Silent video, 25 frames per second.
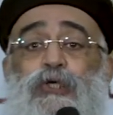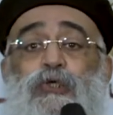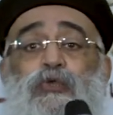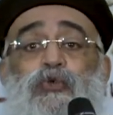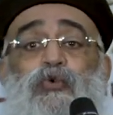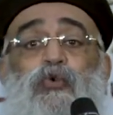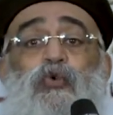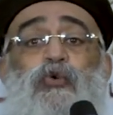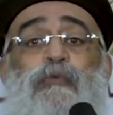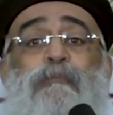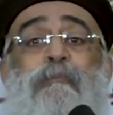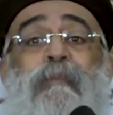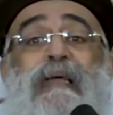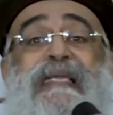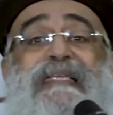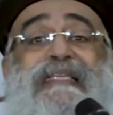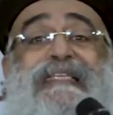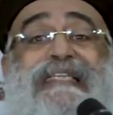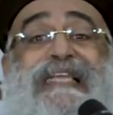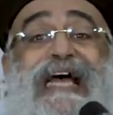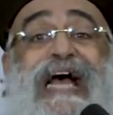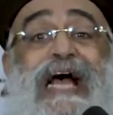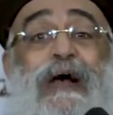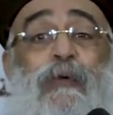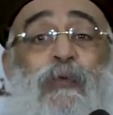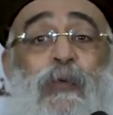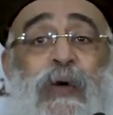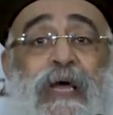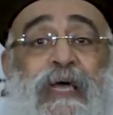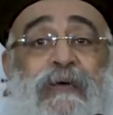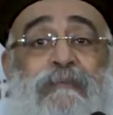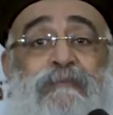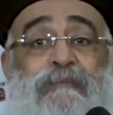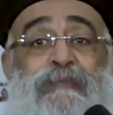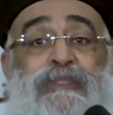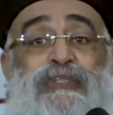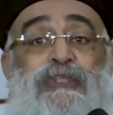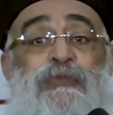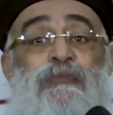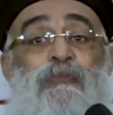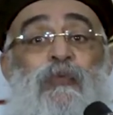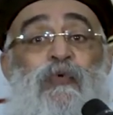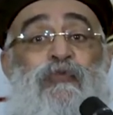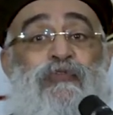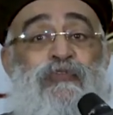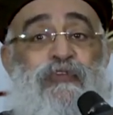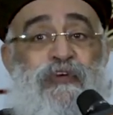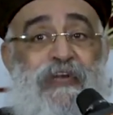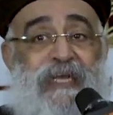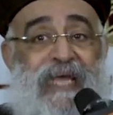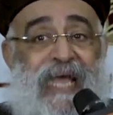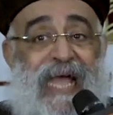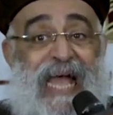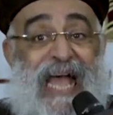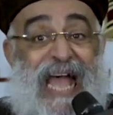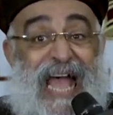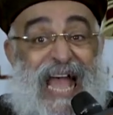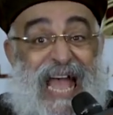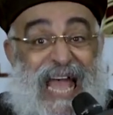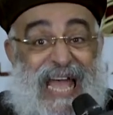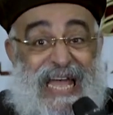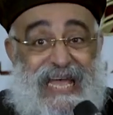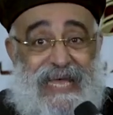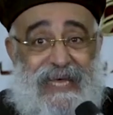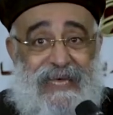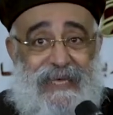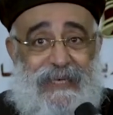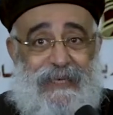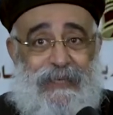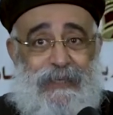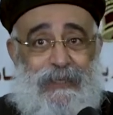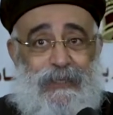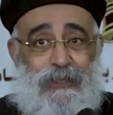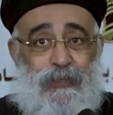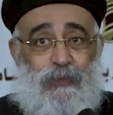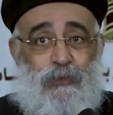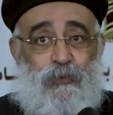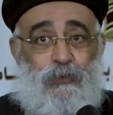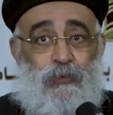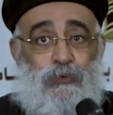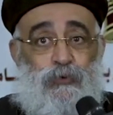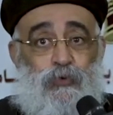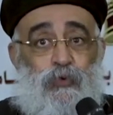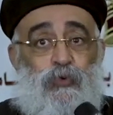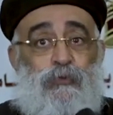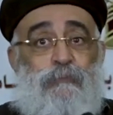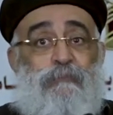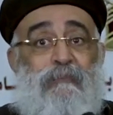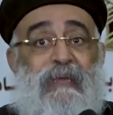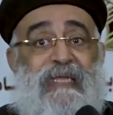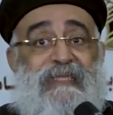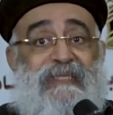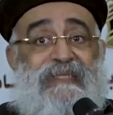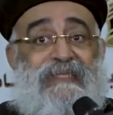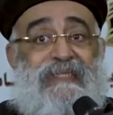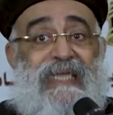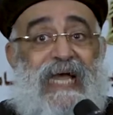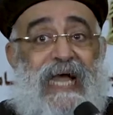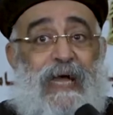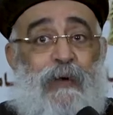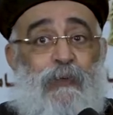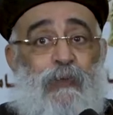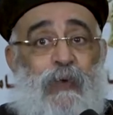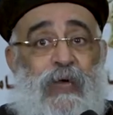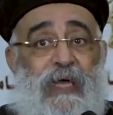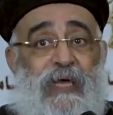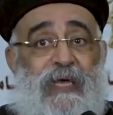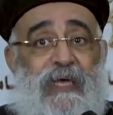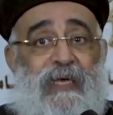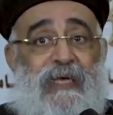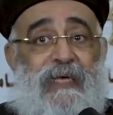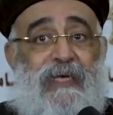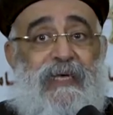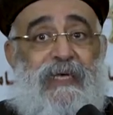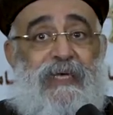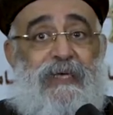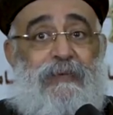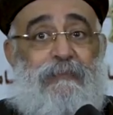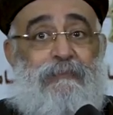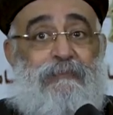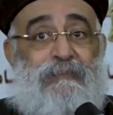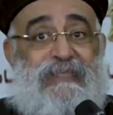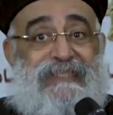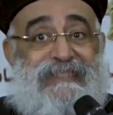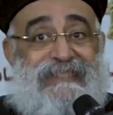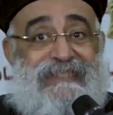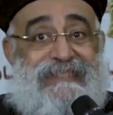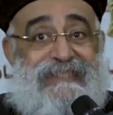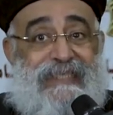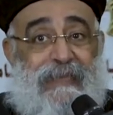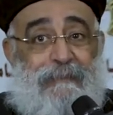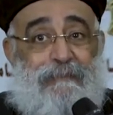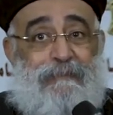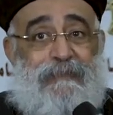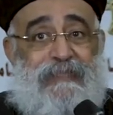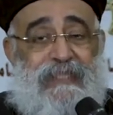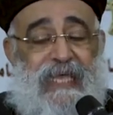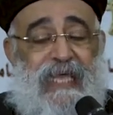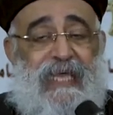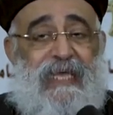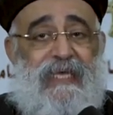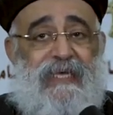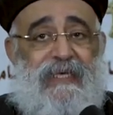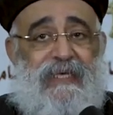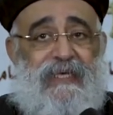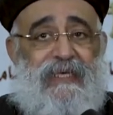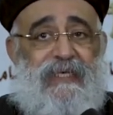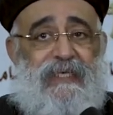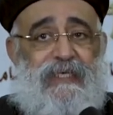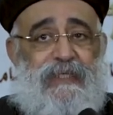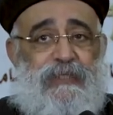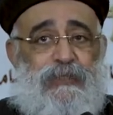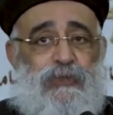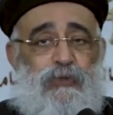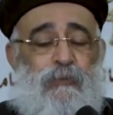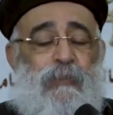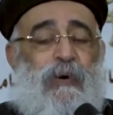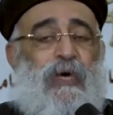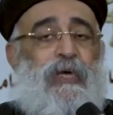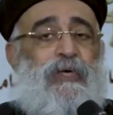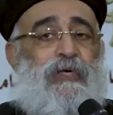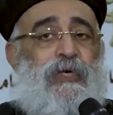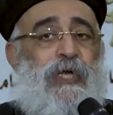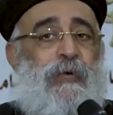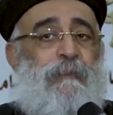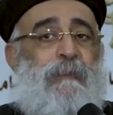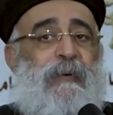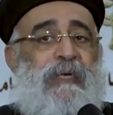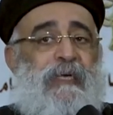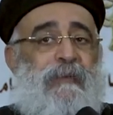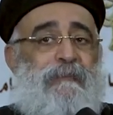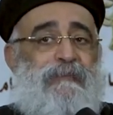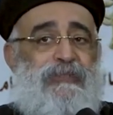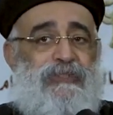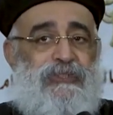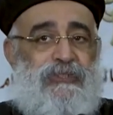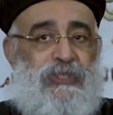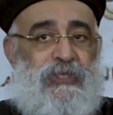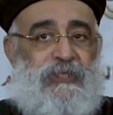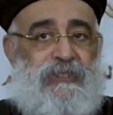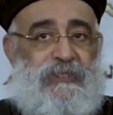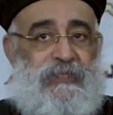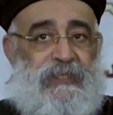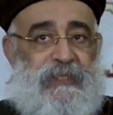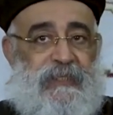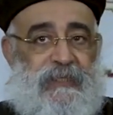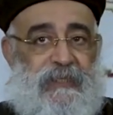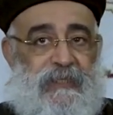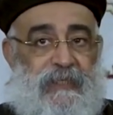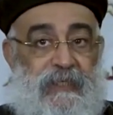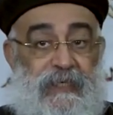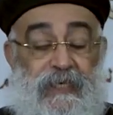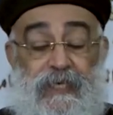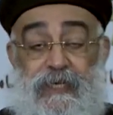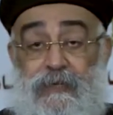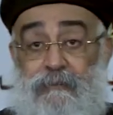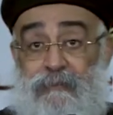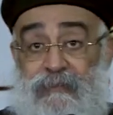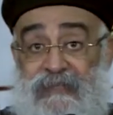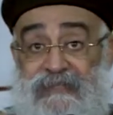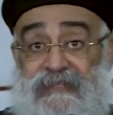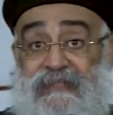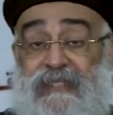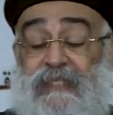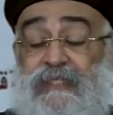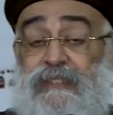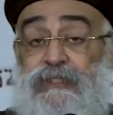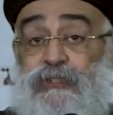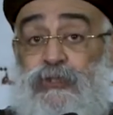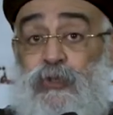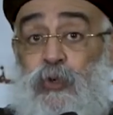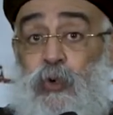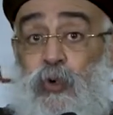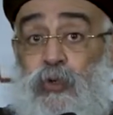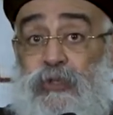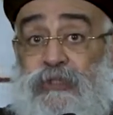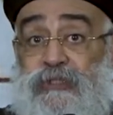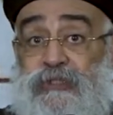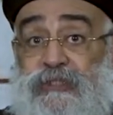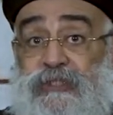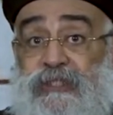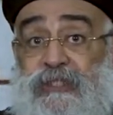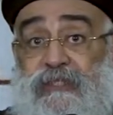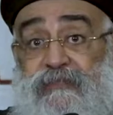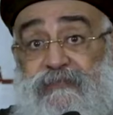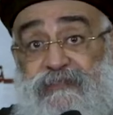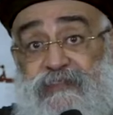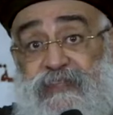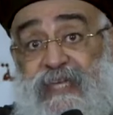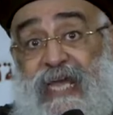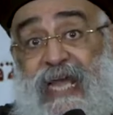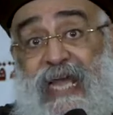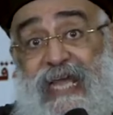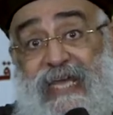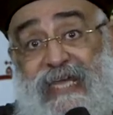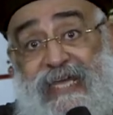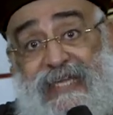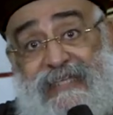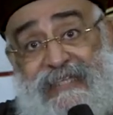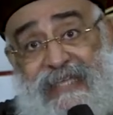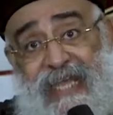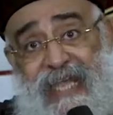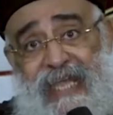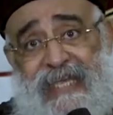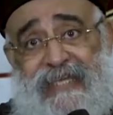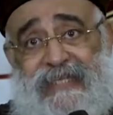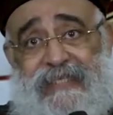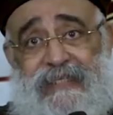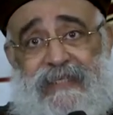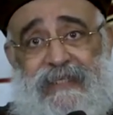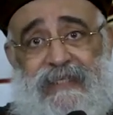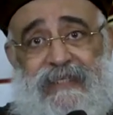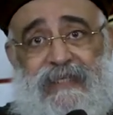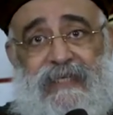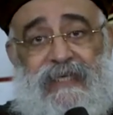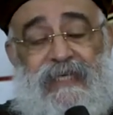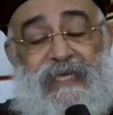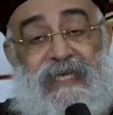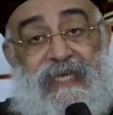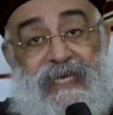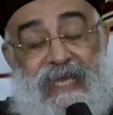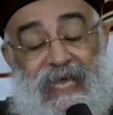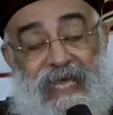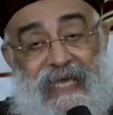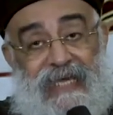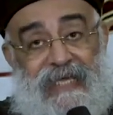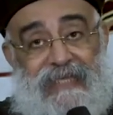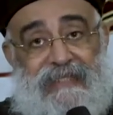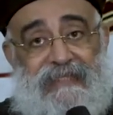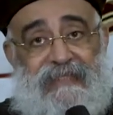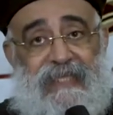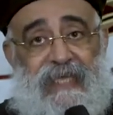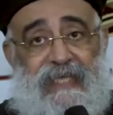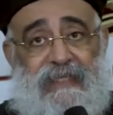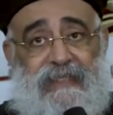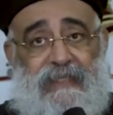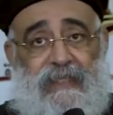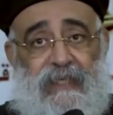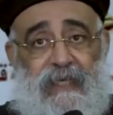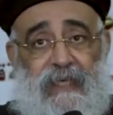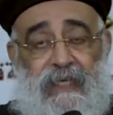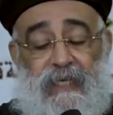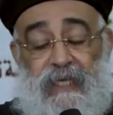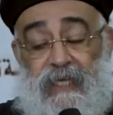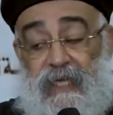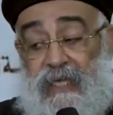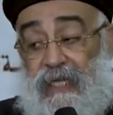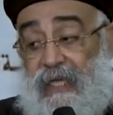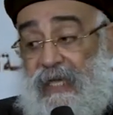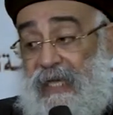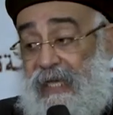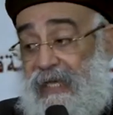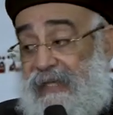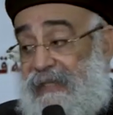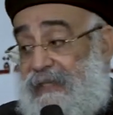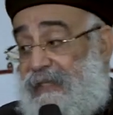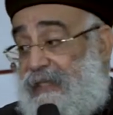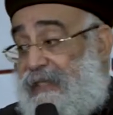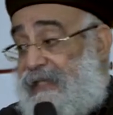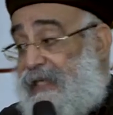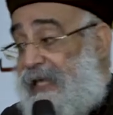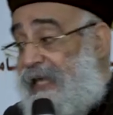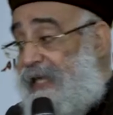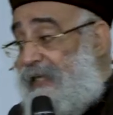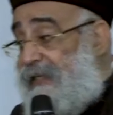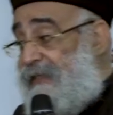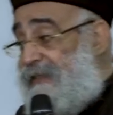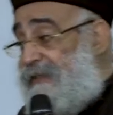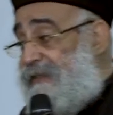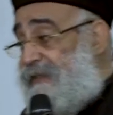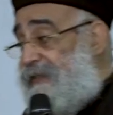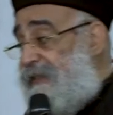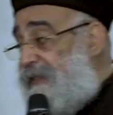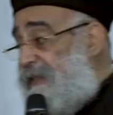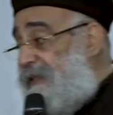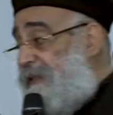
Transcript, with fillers: طول ما الدعوة مش مفرحة وطول ما الدعوة مش ثابتة يبقى الرهبنة مش طريقك بس انت قلتي في حاجة تاني ايه الحاجة التاني انك انت